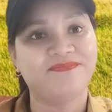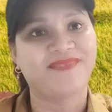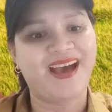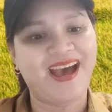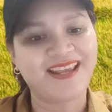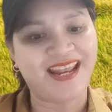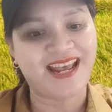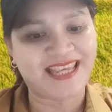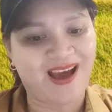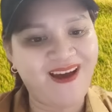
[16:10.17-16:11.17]
đó vậy là
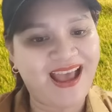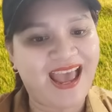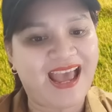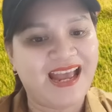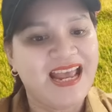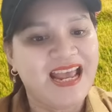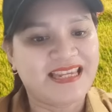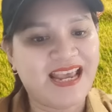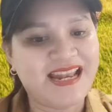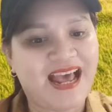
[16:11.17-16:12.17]
giỏi ha
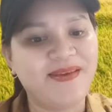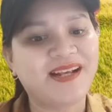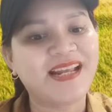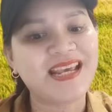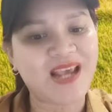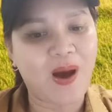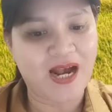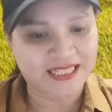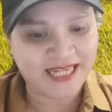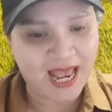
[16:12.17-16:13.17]
vậy là biết lý do
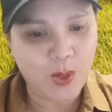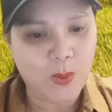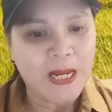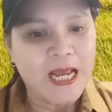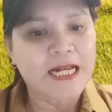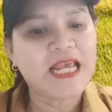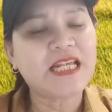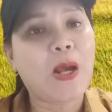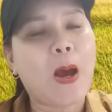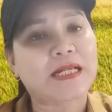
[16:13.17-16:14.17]
làm sao lý
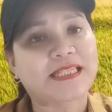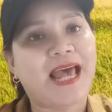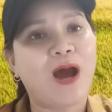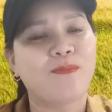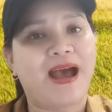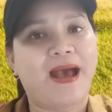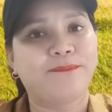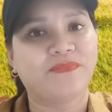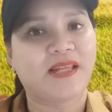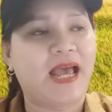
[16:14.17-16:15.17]
do làm sao mà
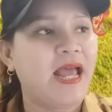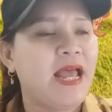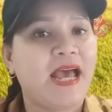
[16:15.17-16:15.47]
à,